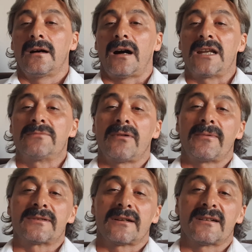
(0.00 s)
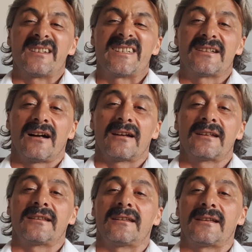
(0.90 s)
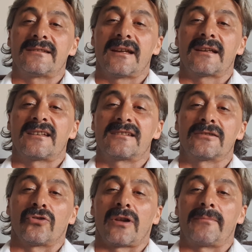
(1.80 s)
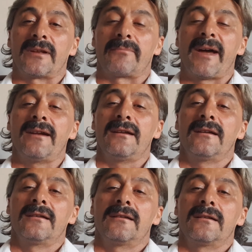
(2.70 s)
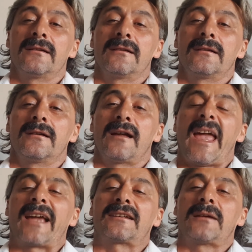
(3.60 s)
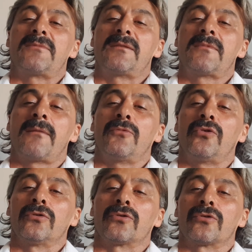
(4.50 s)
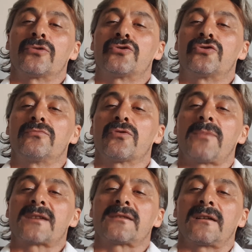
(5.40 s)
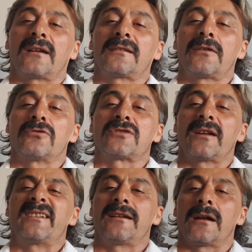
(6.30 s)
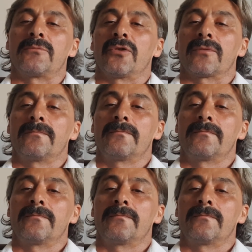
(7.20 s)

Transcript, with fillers: Ali Babacan'ın işaret edeceği kişi de olabilir. Ben Ekrem İmamoğlu'nun Cumhurbaşkanı aday olacağına inanmıyorum.